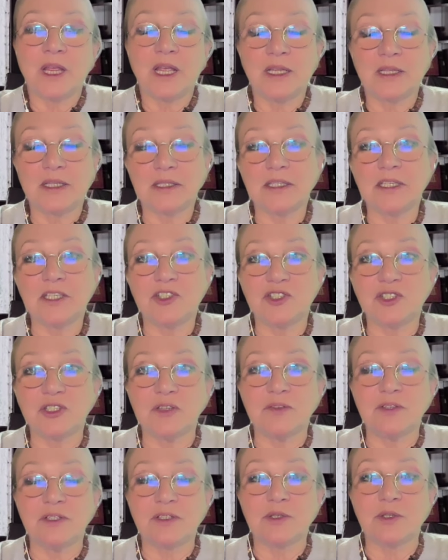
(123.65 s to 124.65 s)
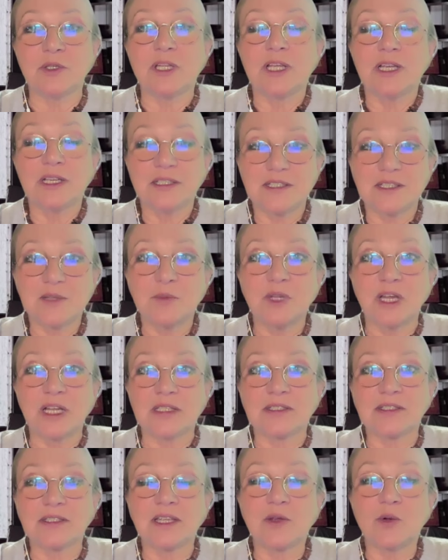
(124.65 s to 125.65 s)
Это 1900
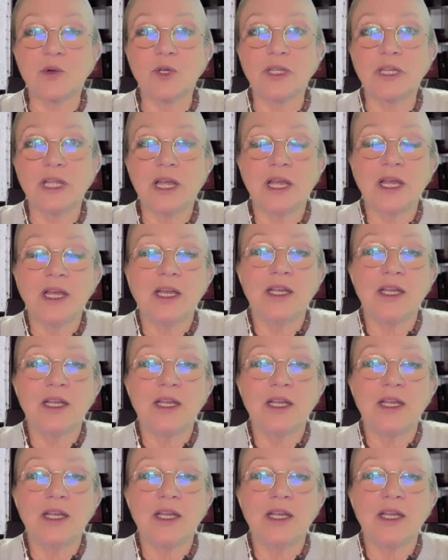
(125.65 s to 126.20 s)
17 год,